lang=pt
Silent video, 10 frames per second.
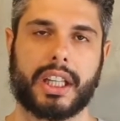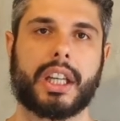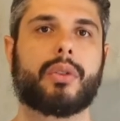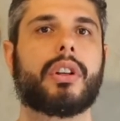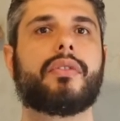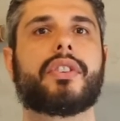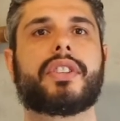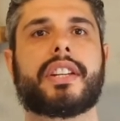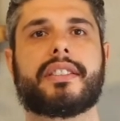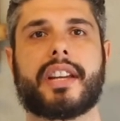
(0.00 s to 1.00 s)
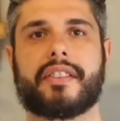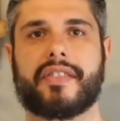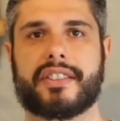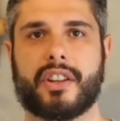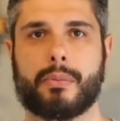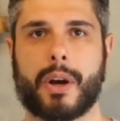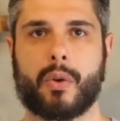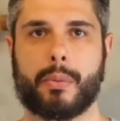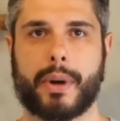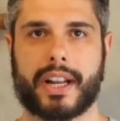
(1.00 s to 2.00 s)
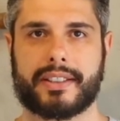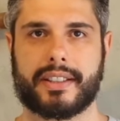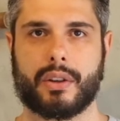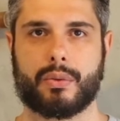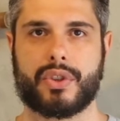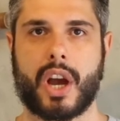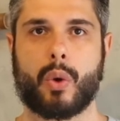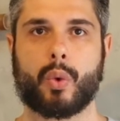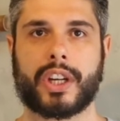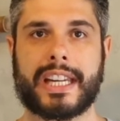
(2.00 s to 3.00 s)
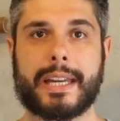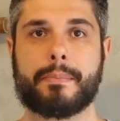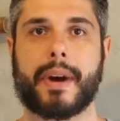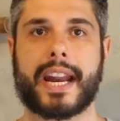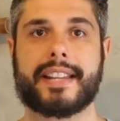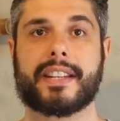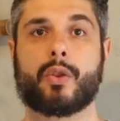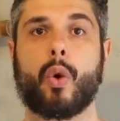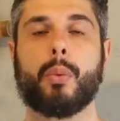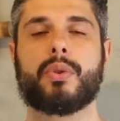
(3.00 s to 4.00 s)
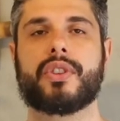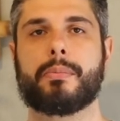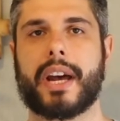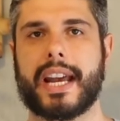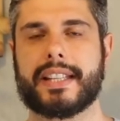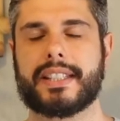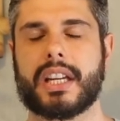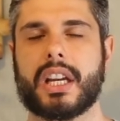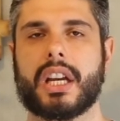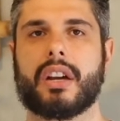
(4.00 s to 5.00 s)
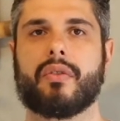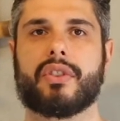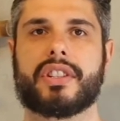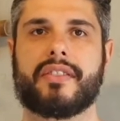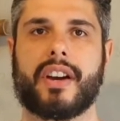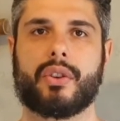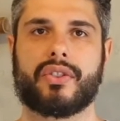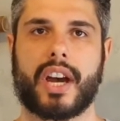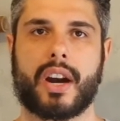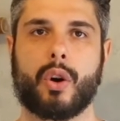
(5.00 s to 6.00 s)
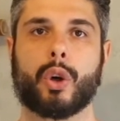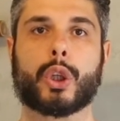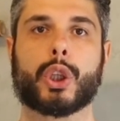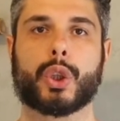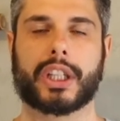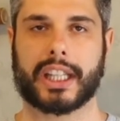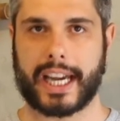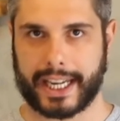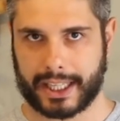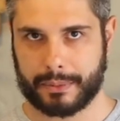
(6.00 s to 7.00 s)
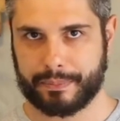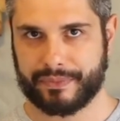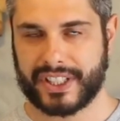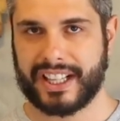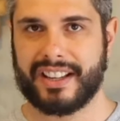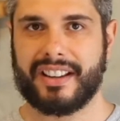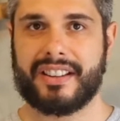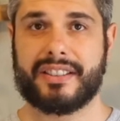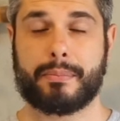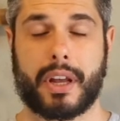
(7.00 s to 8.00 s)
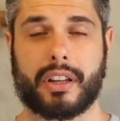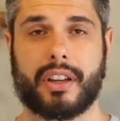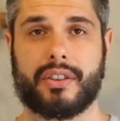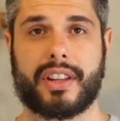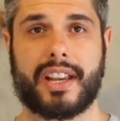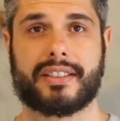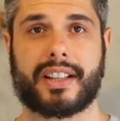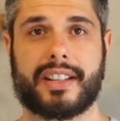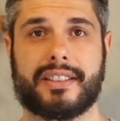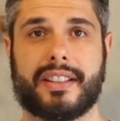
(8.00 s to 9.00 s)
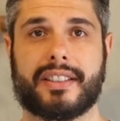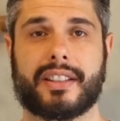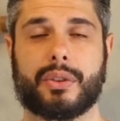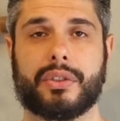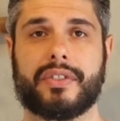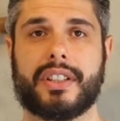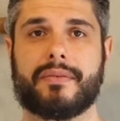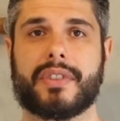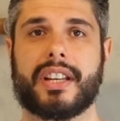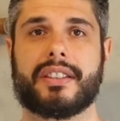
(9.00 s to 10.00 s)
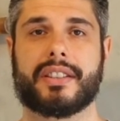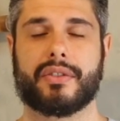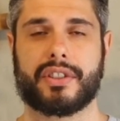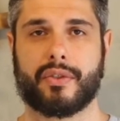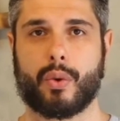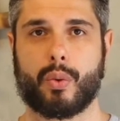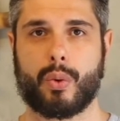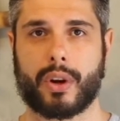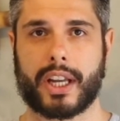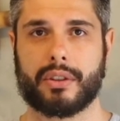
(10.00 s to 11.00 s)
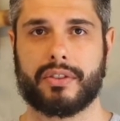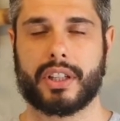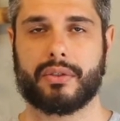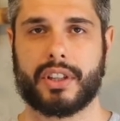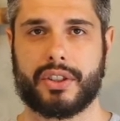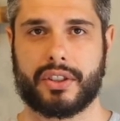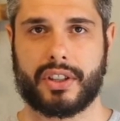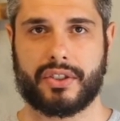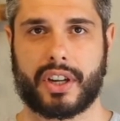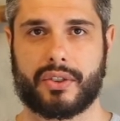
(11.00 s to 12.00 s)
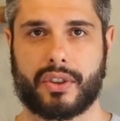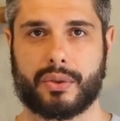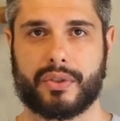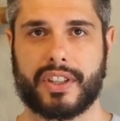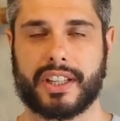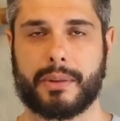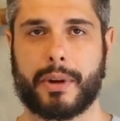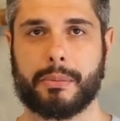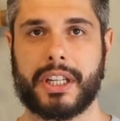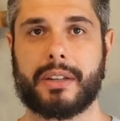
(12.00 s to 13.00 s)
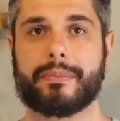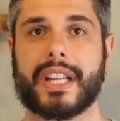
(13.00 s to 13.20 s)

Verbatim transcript: E quando você quiser fazer uma comparação de algo que parece como se parece, você vai usar o look like. Espero que eu tenha esclarecido essa dúvida. Se você ficou com qualquer dúvida, não deixe de deixar sua dúvida aqui para mim.